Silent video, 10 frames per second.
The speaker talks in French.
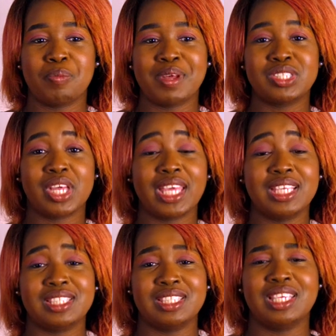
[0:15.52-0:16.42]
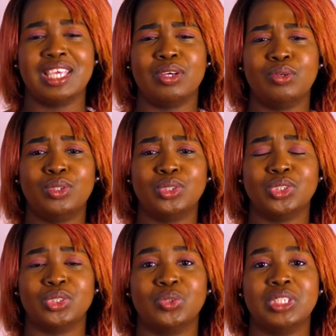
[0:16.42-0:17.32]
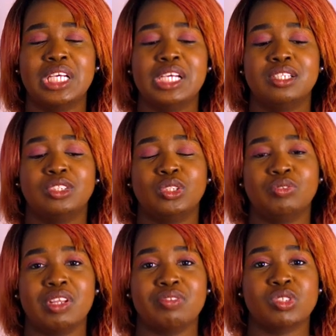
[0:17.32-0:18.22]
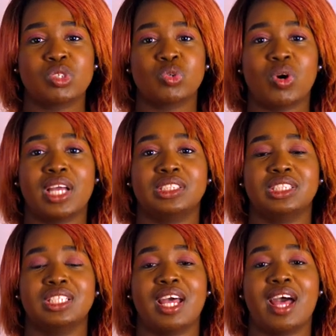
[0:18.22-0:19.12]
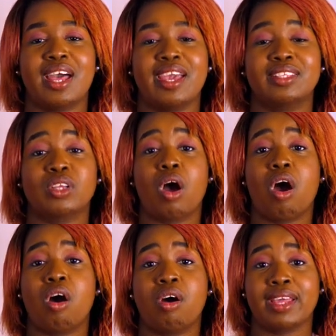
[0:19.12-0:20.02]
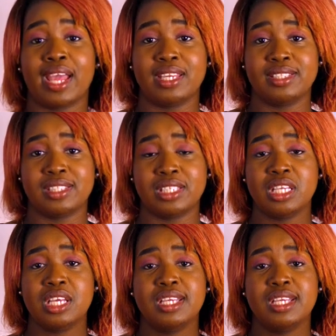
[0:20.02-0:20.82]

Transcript: le pasteur Essie et aujourd'hui, je voulais vous encourager à être organisé.